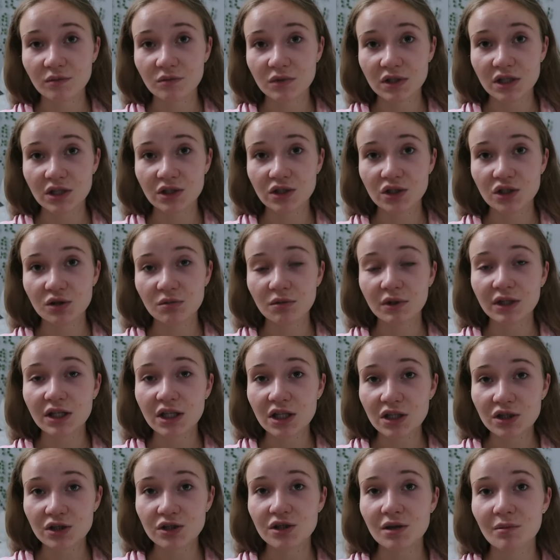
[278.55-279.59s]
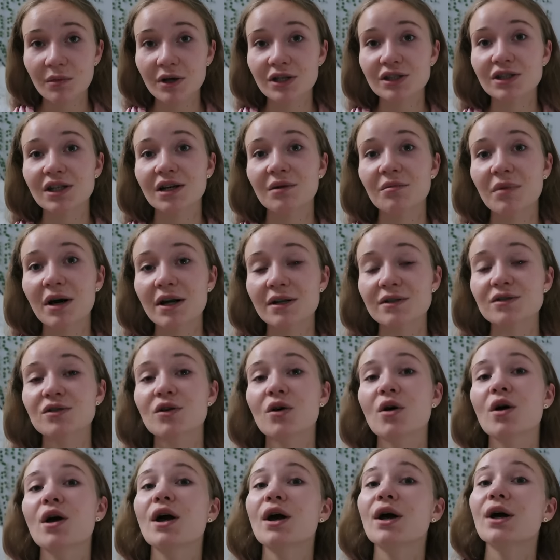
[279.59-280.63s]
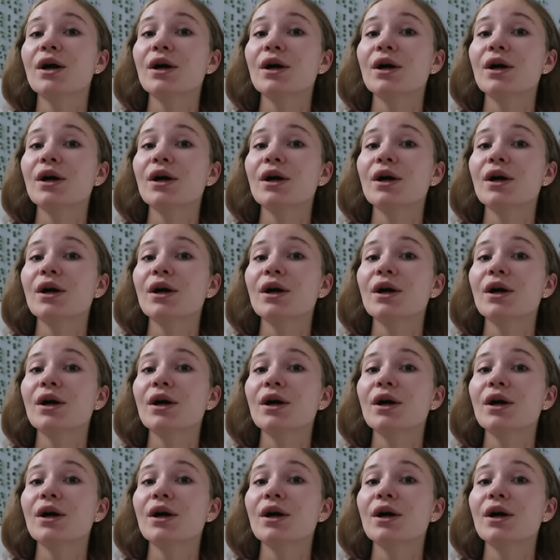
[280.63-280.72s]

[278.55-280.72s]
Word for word: w tym sensie, żeby nie żyć tym aż tak bardzo,